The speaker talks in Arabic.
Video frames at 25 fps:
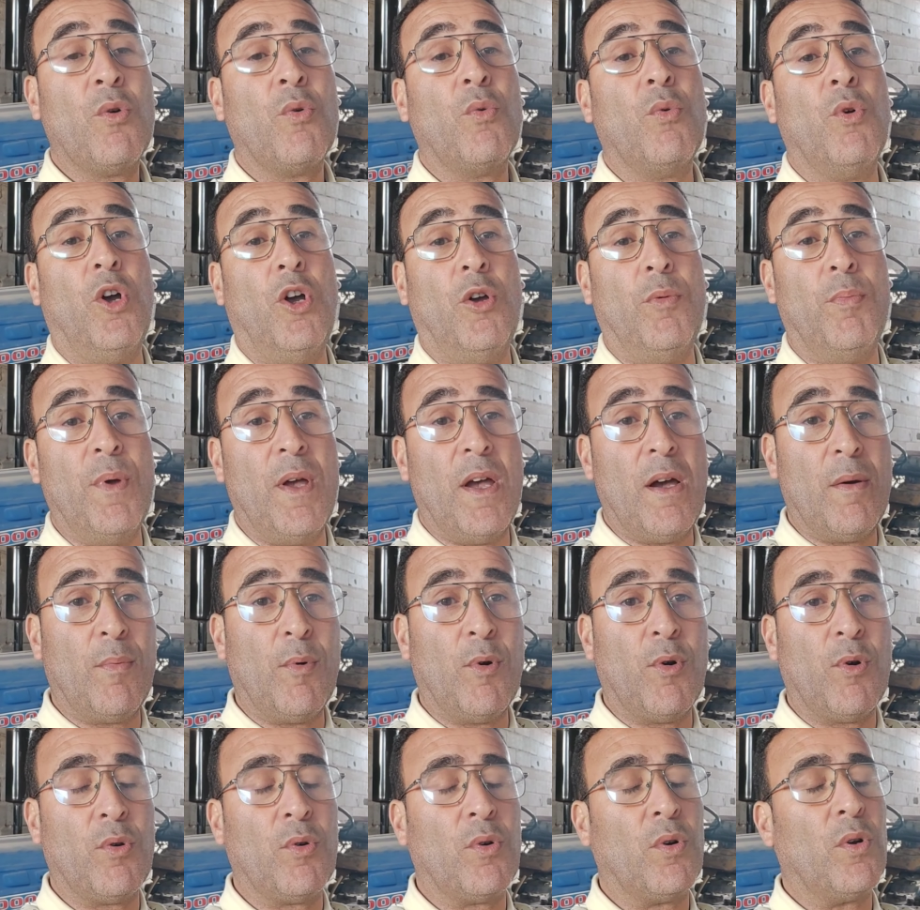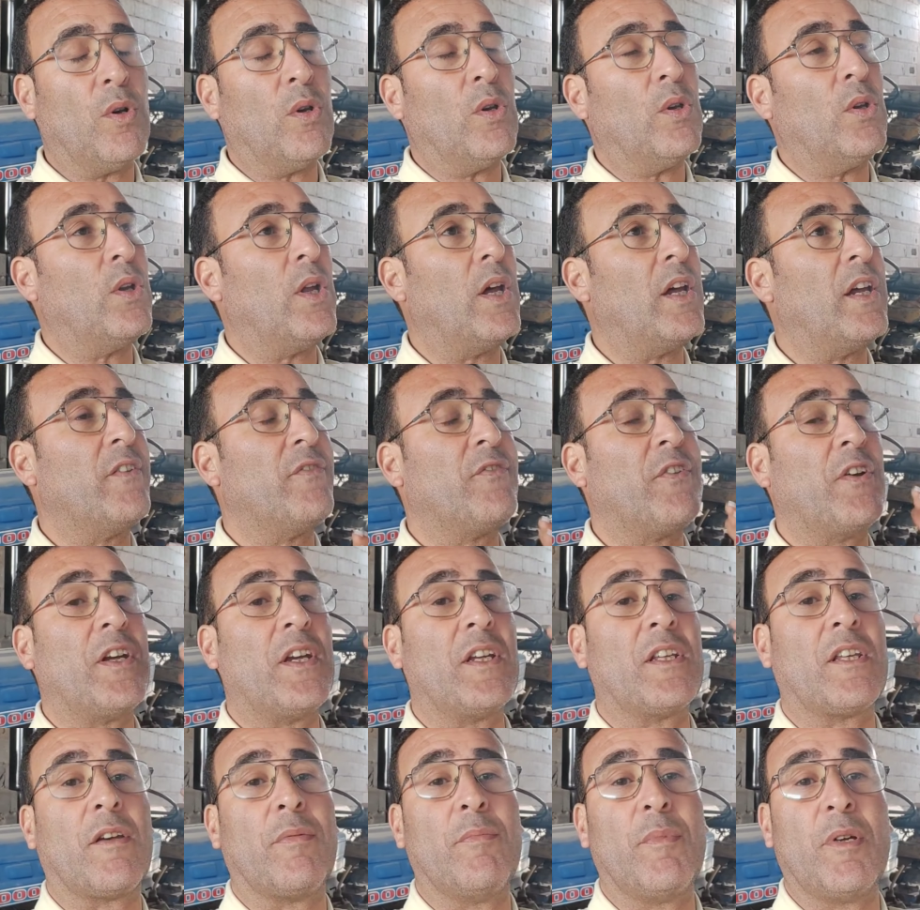وحبابه الله
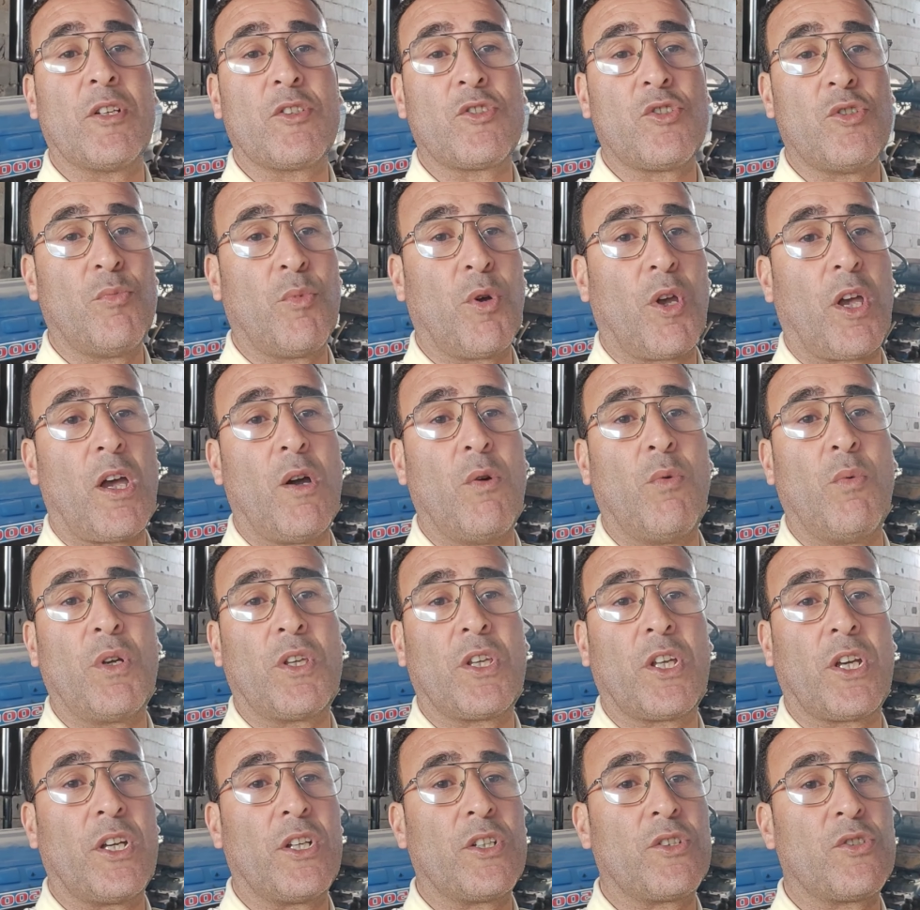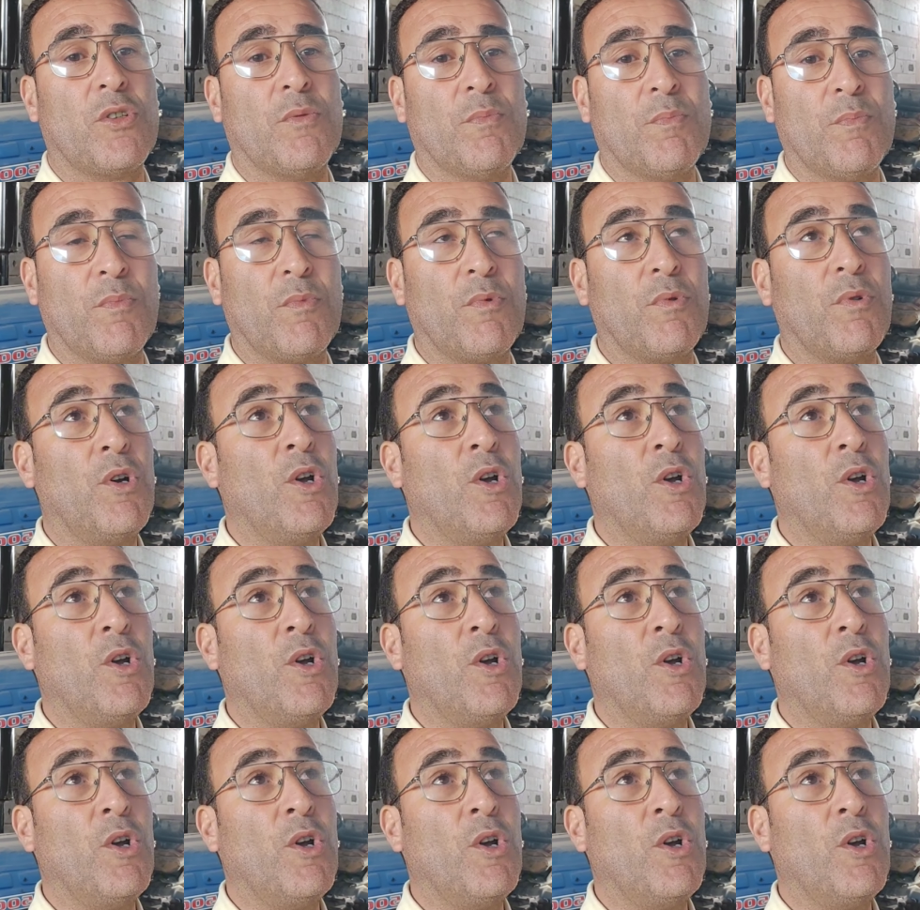يفيض خميرتهم ويقوي خيرتهم